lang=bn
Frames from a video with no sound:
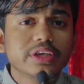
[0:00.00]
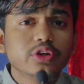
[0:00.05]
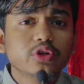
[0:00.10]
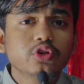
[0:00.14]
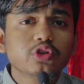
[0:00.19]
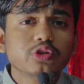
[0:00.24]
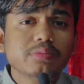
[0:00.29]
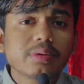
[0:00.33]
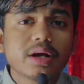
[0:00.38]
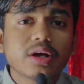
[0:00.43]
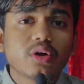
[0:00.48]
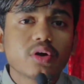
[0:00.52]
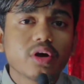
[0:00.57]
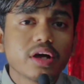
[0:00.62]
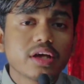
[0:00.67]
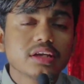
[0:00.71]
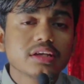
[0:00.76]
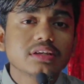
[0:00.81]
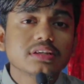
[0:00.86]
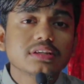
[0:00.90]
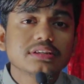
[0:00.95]
ইউটিউবার
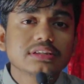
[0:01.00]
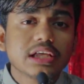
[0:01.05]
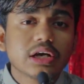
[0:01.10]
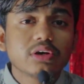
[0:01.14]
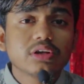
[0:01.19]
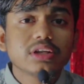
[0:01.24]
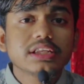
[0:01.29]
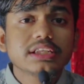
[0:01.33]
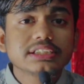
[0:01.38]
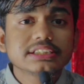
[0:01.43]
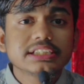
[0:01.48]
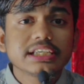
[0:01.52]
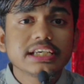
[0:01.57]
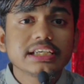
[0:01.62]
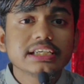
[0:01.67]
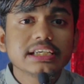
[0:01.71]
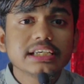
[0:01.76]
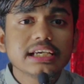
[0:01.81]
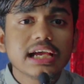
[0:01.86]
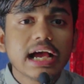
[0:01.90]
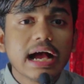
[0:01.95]
হয় তাহলে
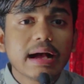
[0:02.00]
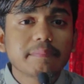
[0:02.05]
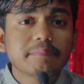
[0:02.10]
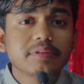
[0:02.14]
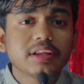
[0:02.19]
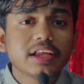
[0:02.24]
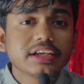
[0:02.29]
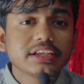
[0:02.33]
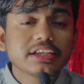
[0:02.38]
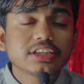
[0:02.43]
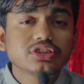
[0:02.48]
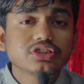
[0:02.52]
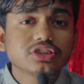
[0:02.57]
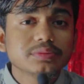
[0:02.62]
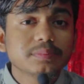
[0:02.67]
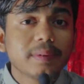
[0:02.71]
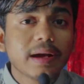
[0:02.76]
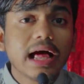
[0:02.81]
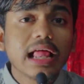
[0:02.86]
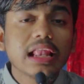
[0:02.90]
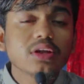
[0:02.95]
সেই আপলাইনটা
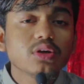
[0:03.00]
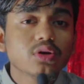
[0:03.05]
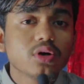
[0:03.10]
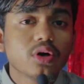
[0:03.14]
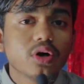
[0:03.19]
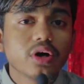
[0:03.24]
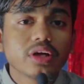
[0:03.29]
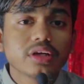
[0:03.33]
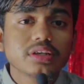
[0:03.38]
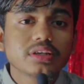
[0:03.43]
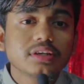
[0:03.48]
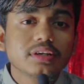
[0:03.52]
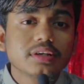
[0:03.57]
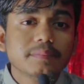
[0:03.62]
যদি ভালো হয়